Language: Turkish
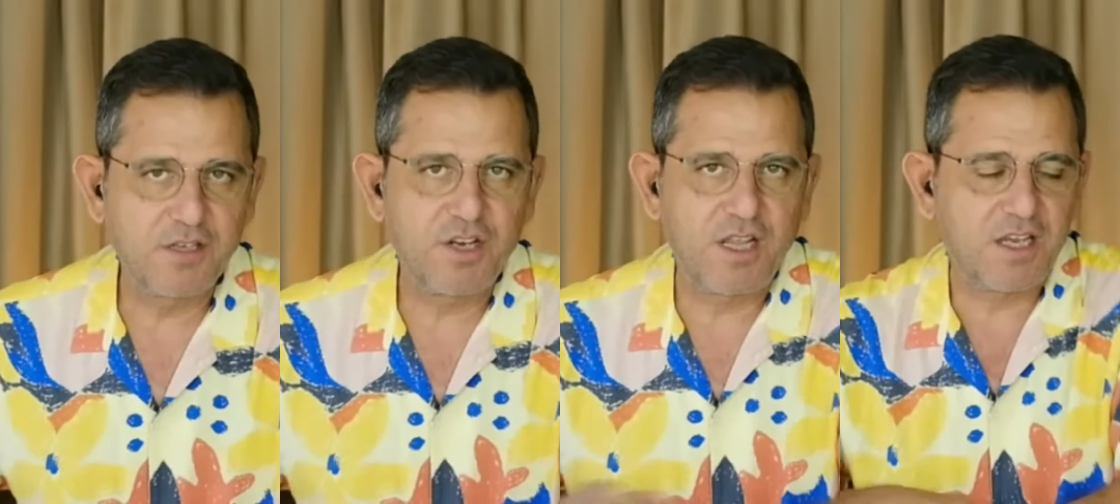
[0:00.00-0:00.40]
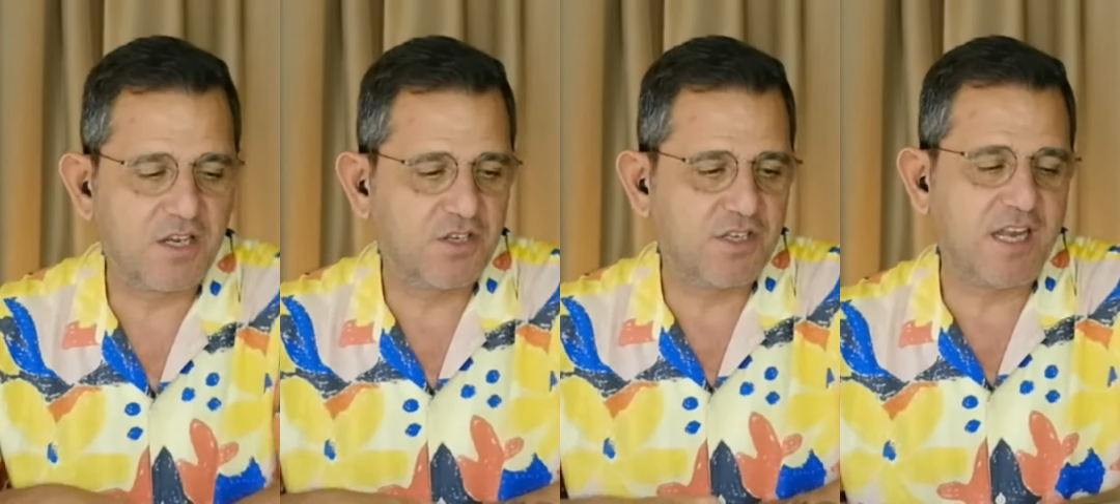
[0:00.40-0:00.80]
Çalan
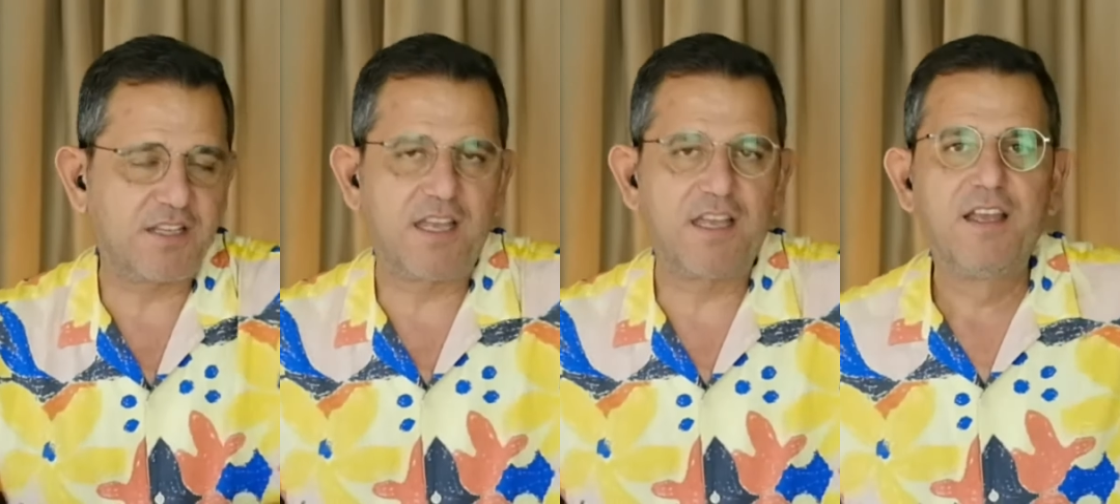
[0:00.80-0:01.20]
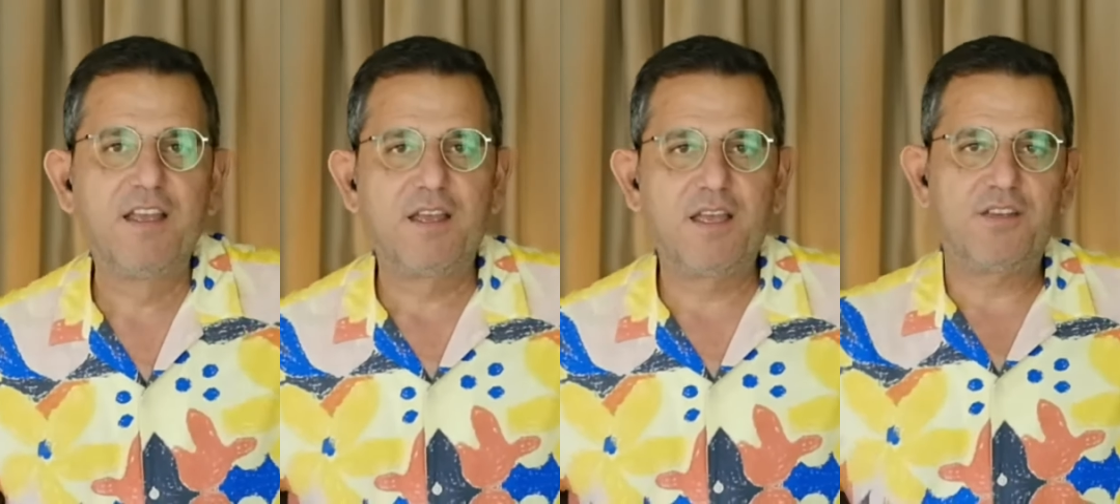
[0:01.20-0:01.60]
kişiler de
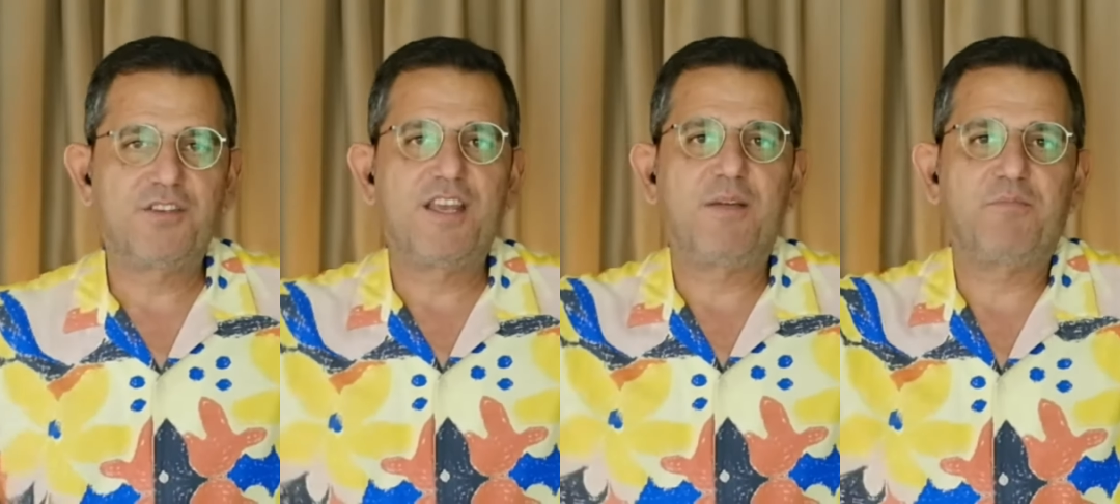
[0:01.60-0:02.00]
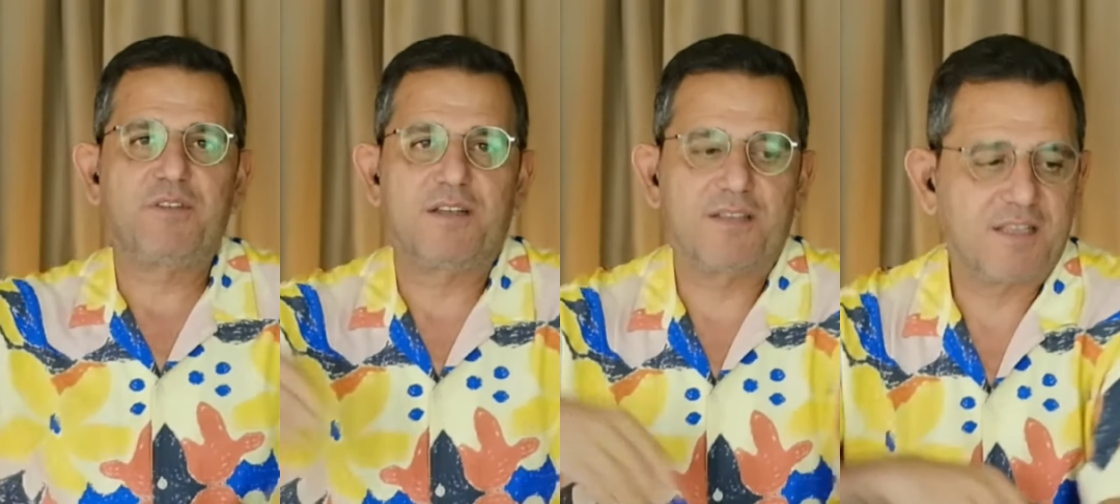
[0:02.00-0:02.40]
e, şey
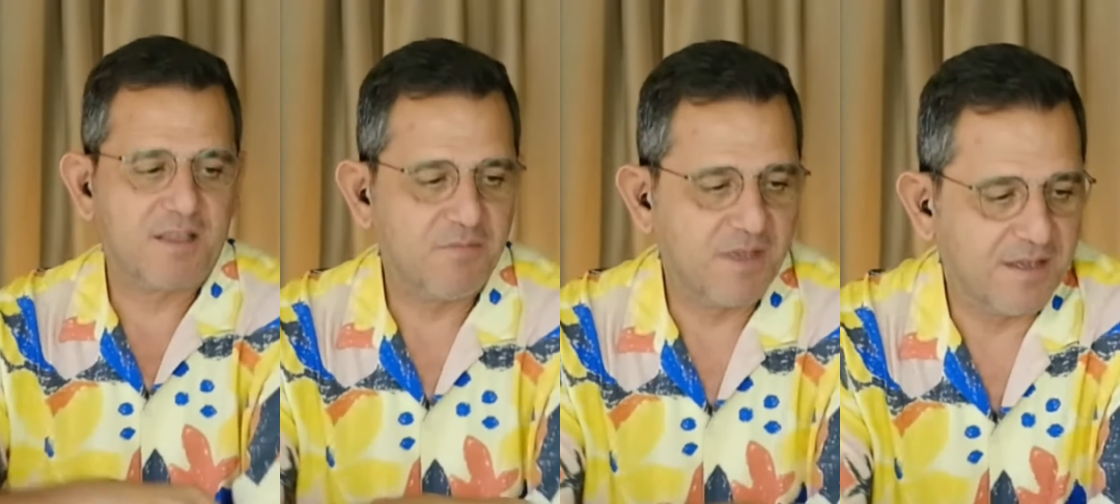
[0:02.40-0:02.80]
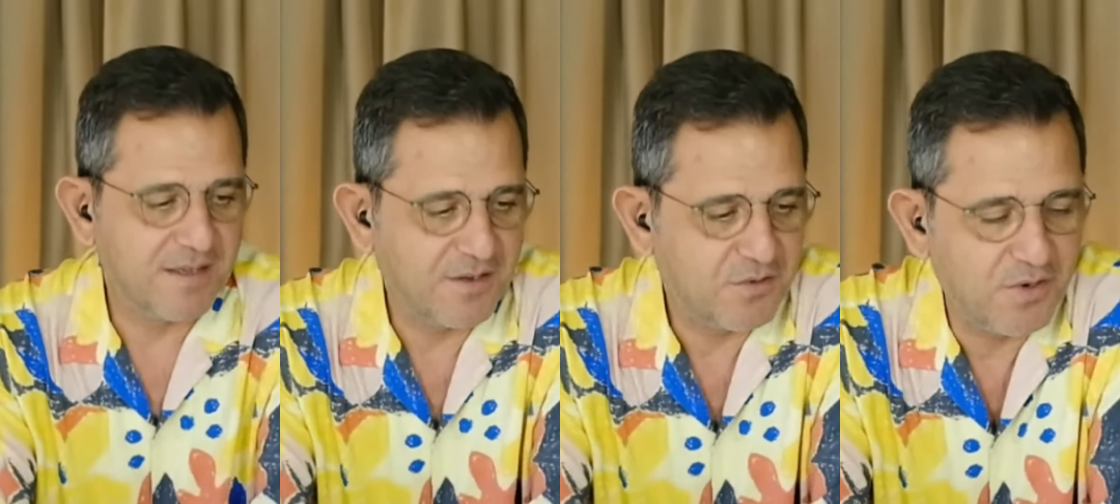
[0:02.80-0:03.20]
yapmışlar zaten
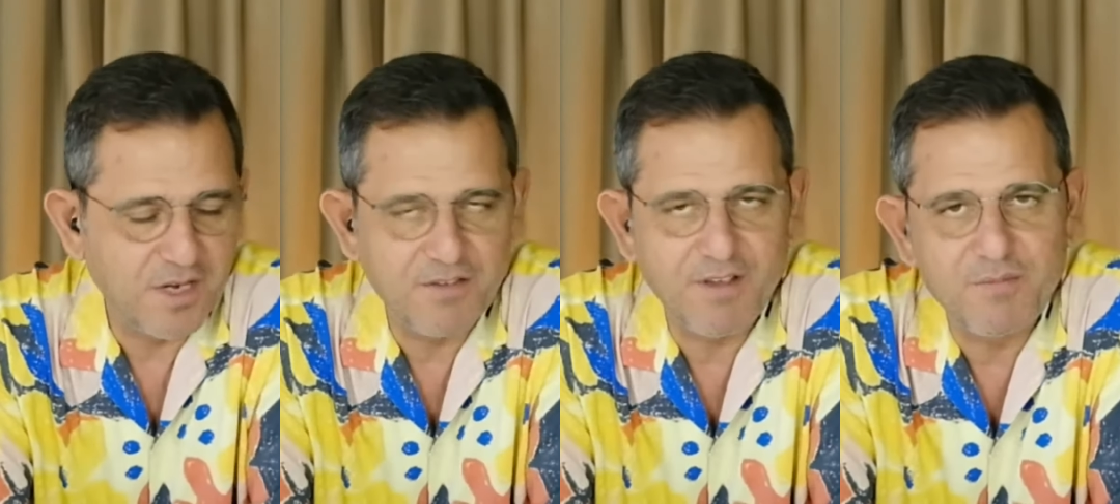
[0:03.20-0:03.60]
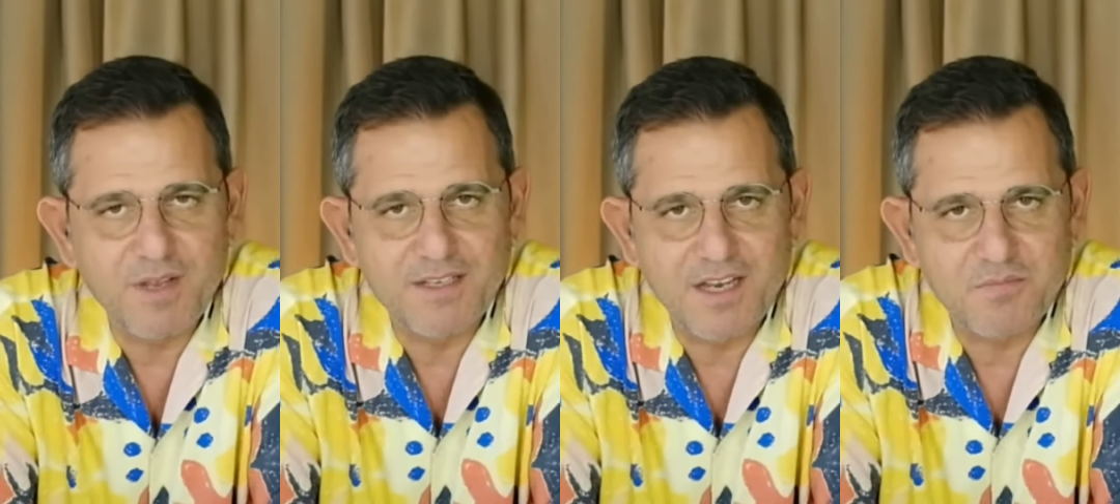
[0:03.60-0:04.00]
e, söyleyiver
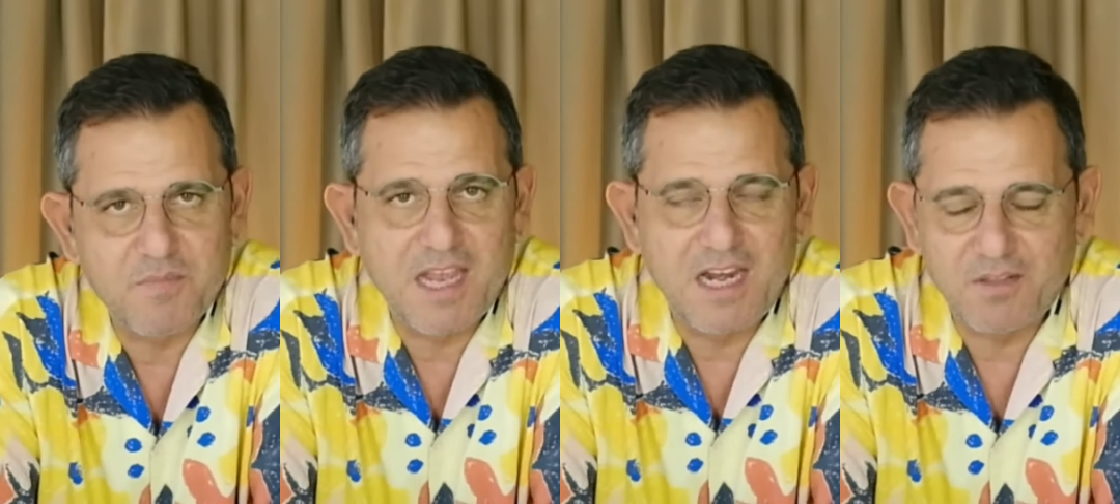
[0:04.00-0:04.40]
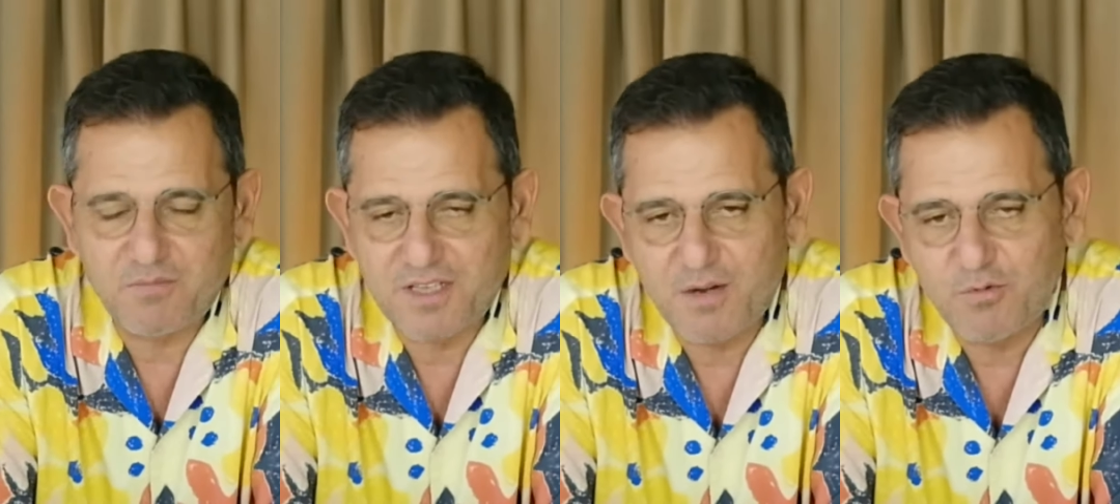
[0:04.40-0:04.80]
mesaj mail
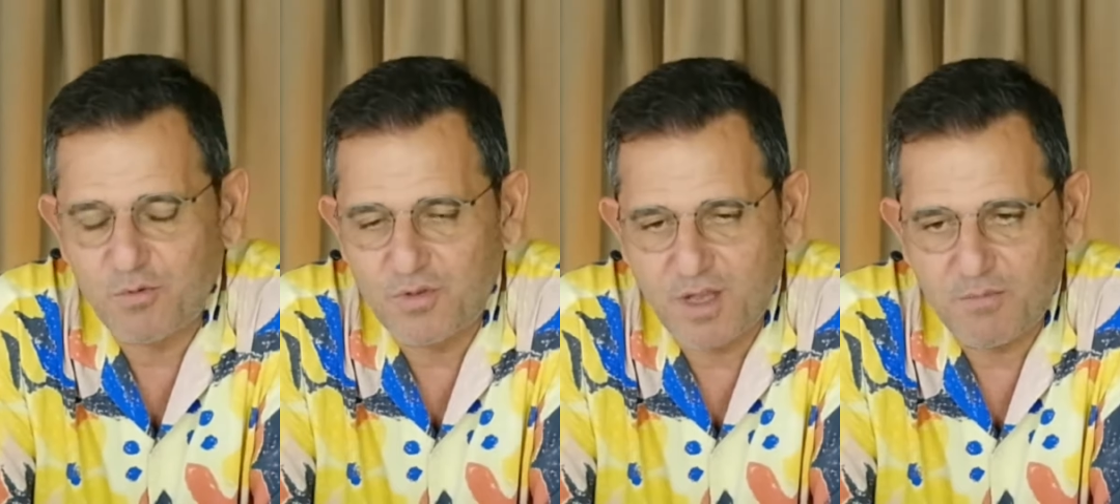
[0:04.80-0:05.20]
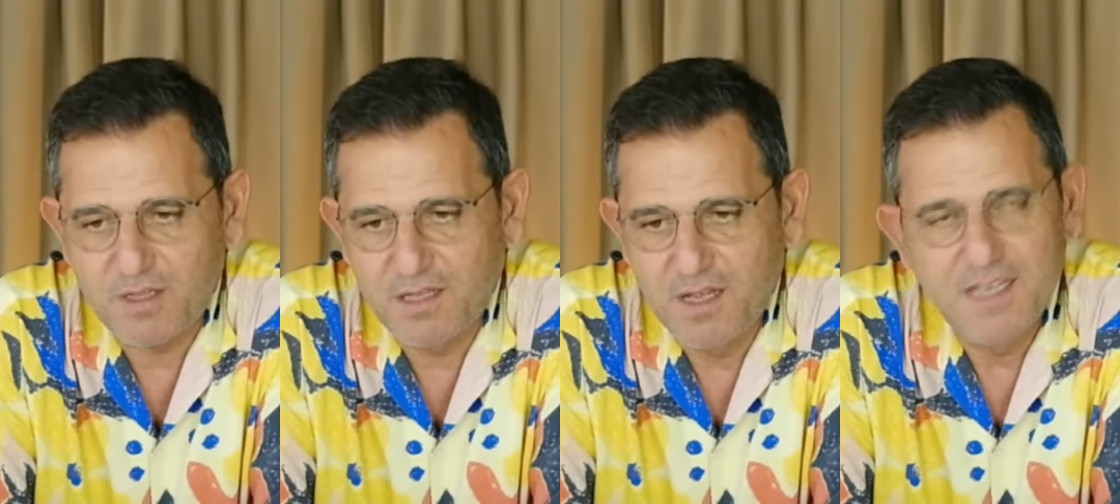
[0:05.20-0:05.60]
atmışlar bir de
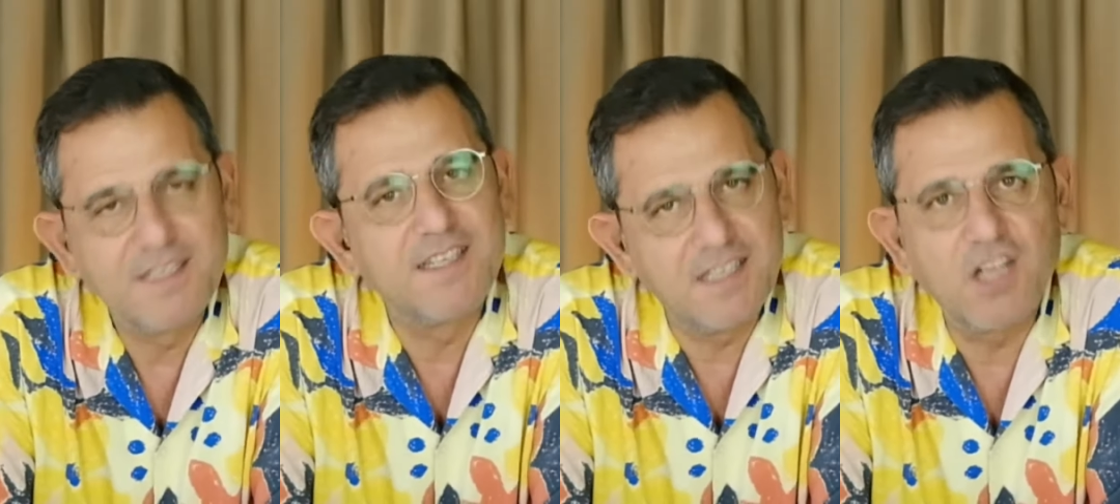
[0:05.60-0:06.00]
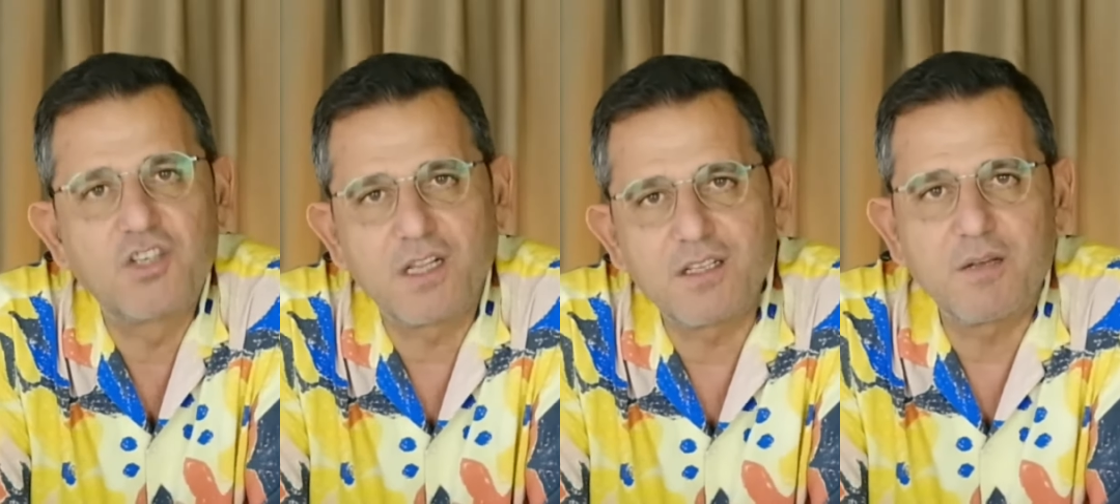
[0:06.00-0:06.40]
utanmadan. Sizin de
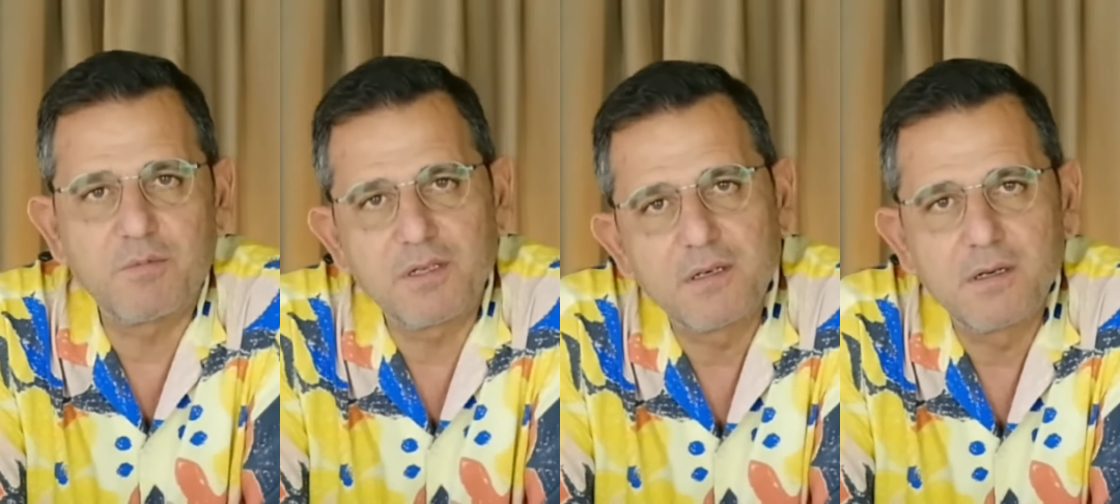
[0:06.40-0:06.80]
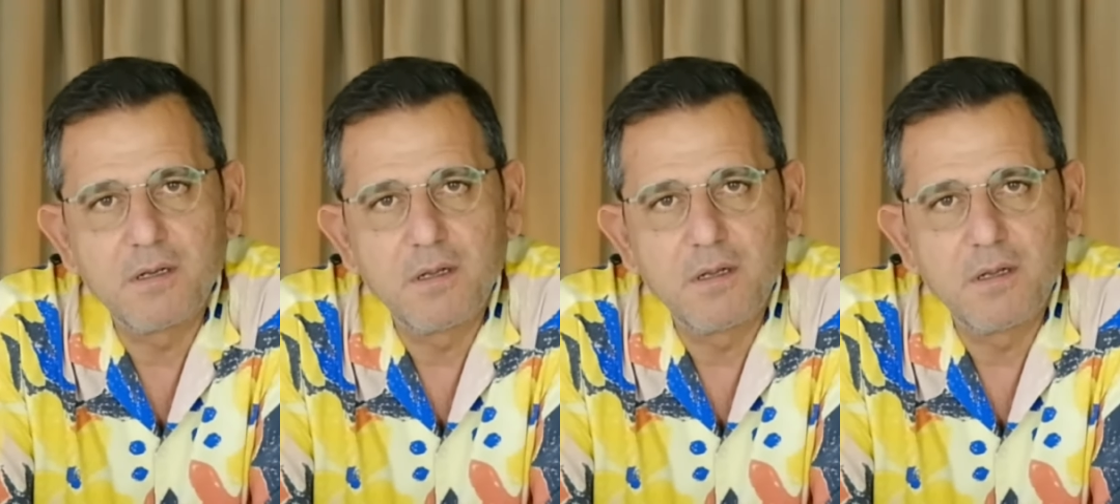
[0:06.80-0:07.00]
çalınabilir.